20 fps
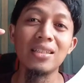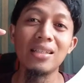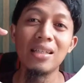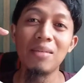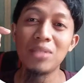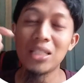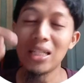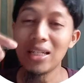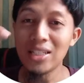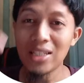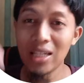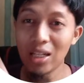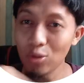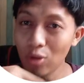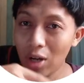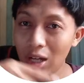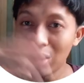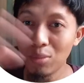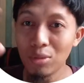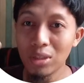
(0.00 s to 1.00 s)
bisa di share
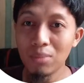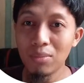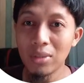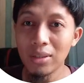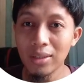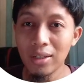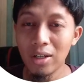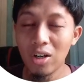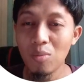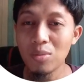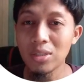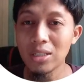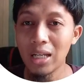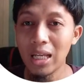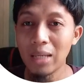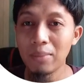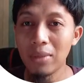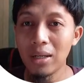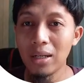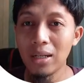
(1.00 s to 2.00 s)
juga ke teman-teman kalau
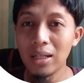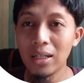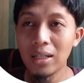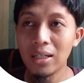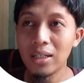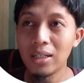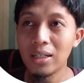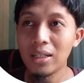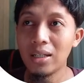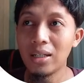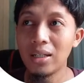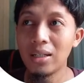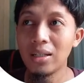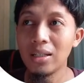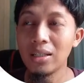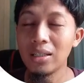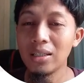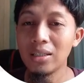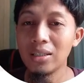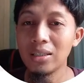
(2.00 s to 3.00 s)
misalnya emang uh,
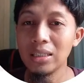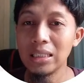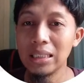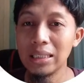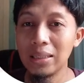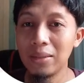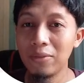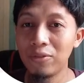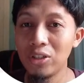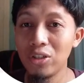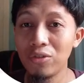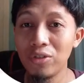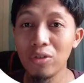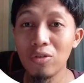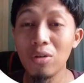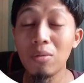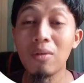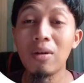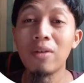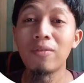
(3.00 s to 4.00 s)
video-video
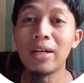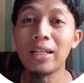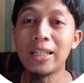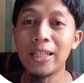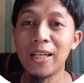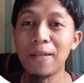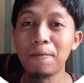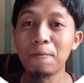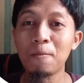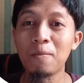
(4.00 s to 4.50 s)
gue bermanfaat ya